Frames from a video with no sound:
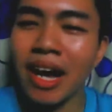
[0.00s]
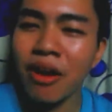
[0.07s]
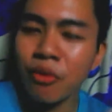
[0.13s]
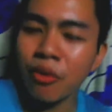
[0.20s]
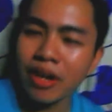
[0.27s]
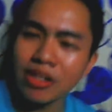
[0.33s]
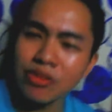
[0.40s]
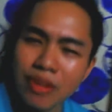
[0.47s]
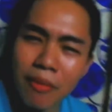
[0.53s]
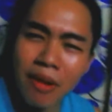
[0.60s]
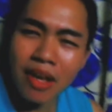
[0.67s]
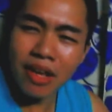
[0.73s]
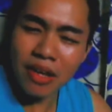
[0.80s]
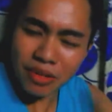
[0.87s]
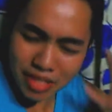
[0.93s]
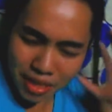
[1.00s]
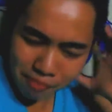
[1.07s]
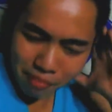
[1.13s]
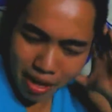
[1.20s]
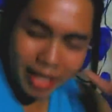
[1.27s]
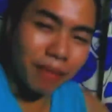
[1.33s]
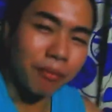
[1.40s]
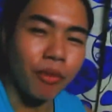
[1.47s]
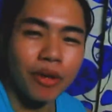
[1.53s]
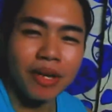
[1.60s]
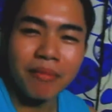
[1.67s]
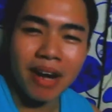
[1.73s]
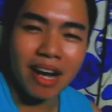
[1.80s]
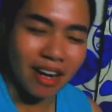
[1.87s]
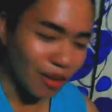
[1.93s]
nakuha samba na po
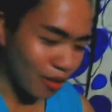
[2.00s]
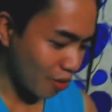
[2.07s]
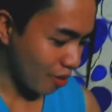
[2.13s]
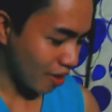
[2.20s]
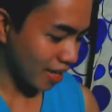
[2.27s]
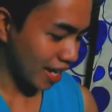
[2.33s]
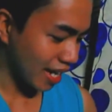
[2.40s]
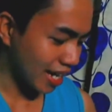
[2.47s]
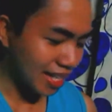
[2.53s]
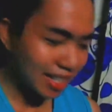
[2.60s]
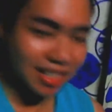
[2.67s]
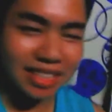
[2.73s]
yung mga kalokohan na yan.